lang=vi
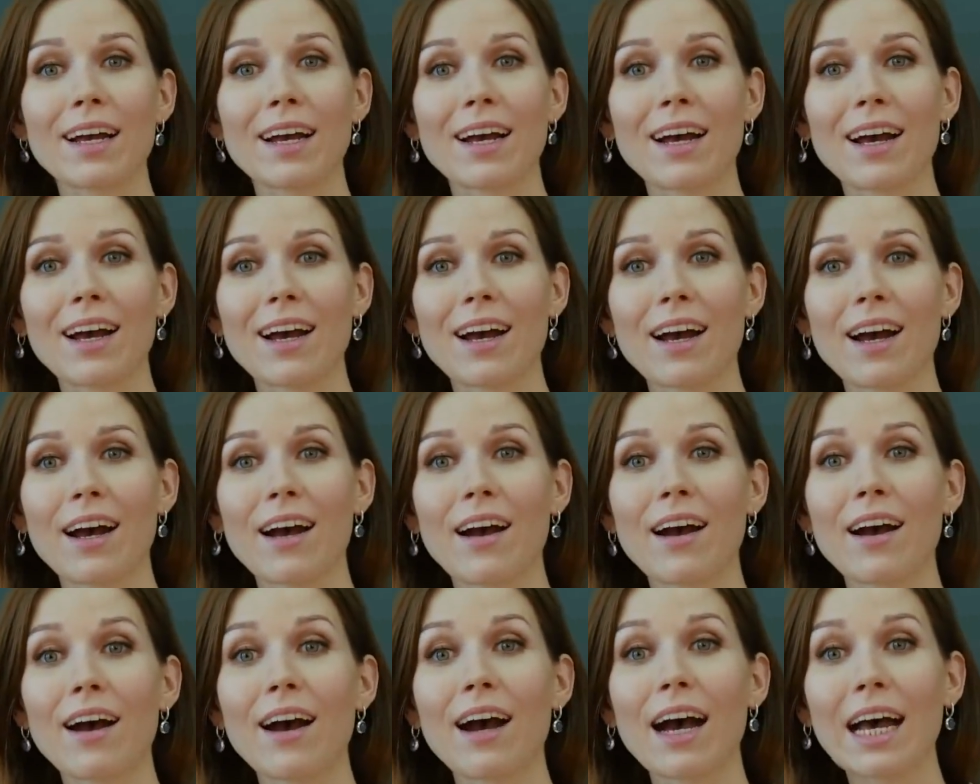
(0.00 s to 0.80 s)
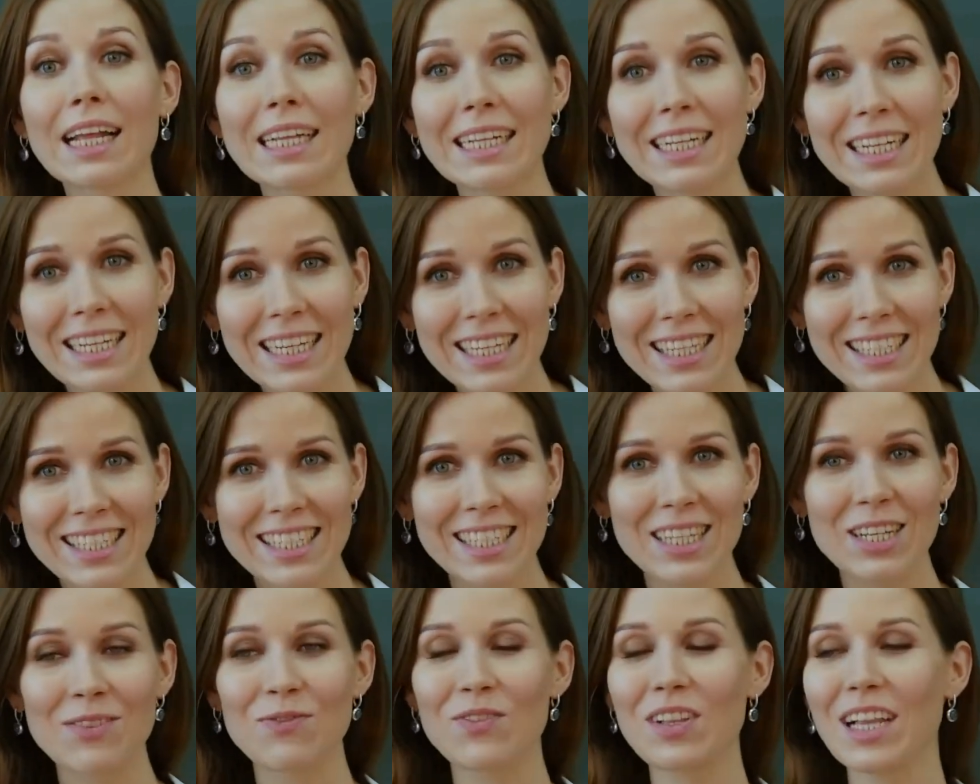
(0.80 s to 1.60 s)
Chính vì thế mà tuổi thơ
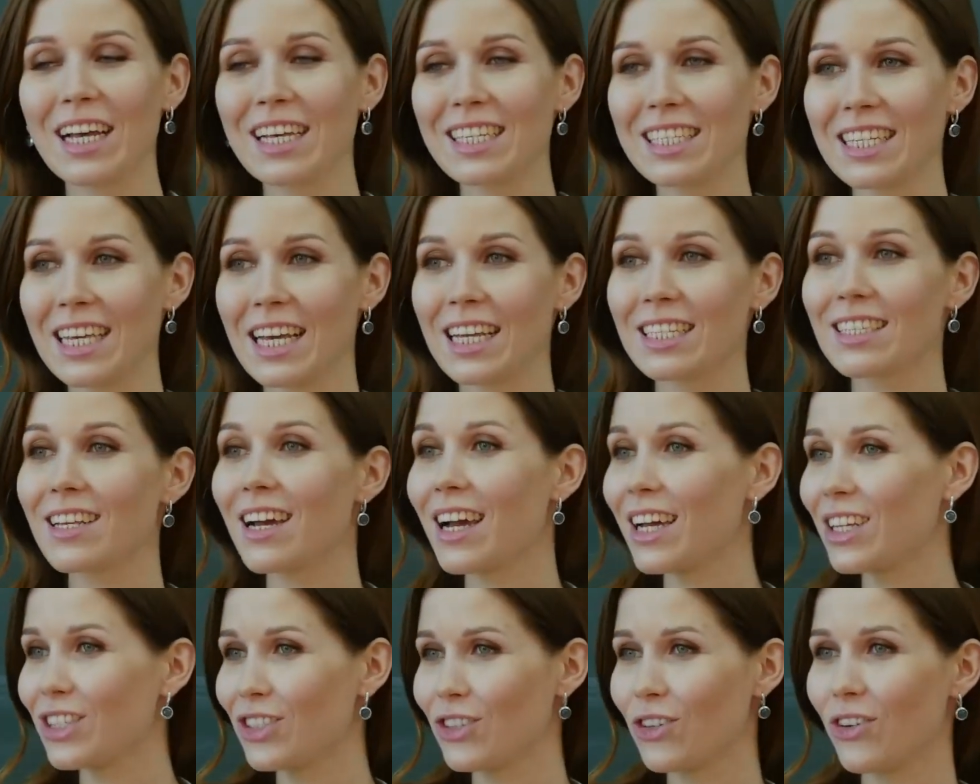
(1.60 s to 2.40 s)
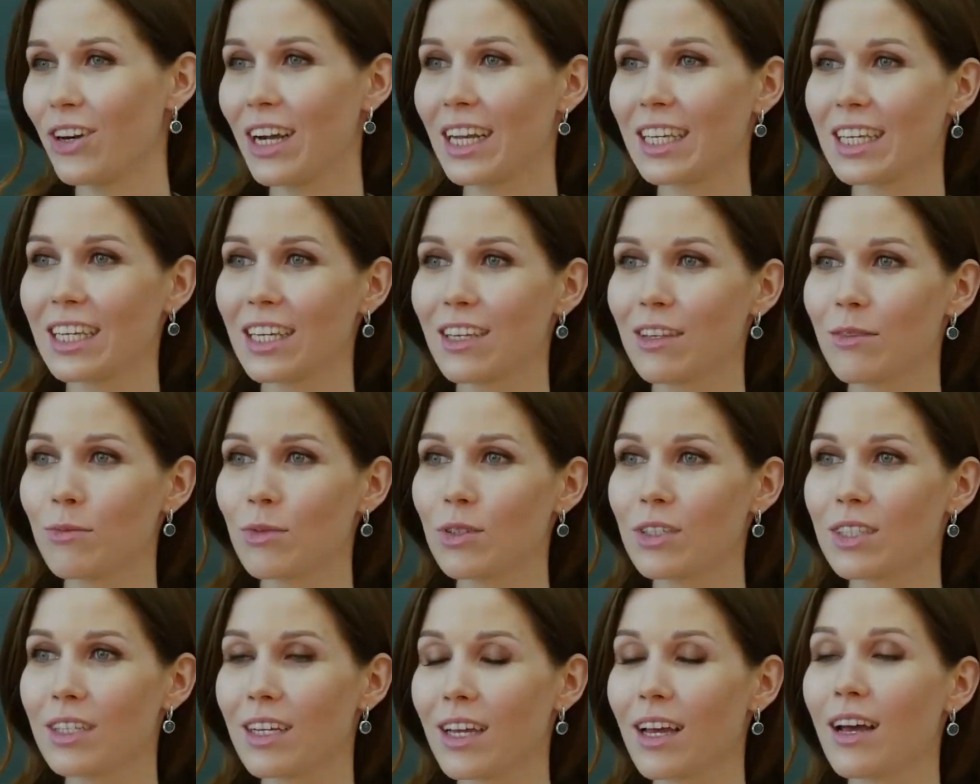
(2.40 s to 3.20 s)
tôi ở đây rất vui vẻ và
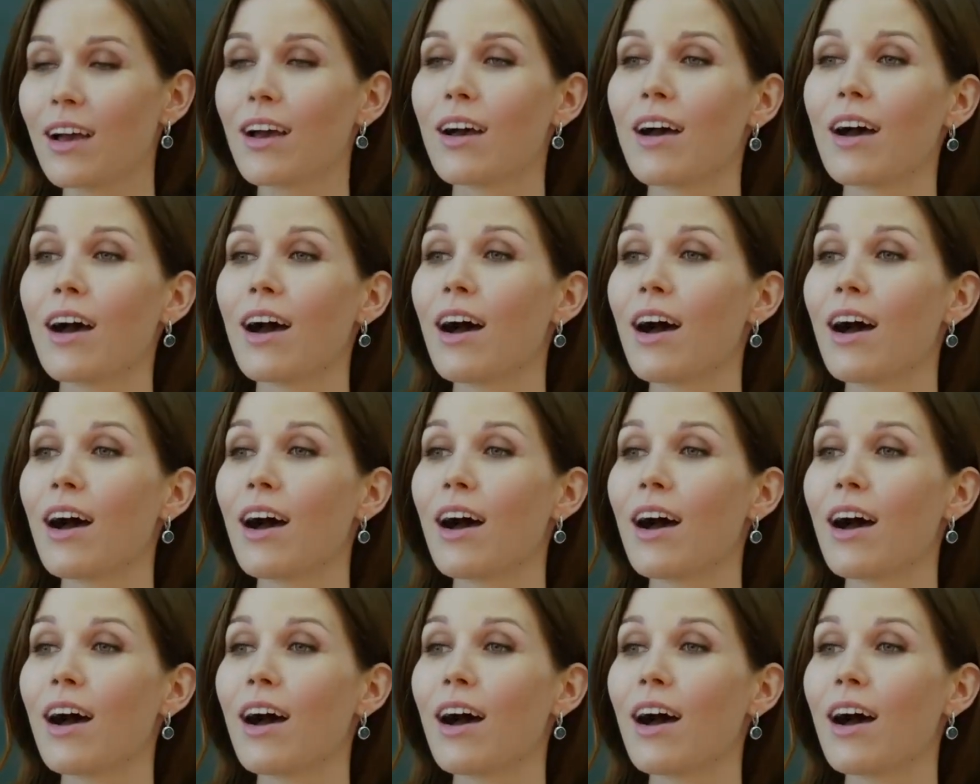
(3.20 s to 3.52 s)
nhộn nhịp.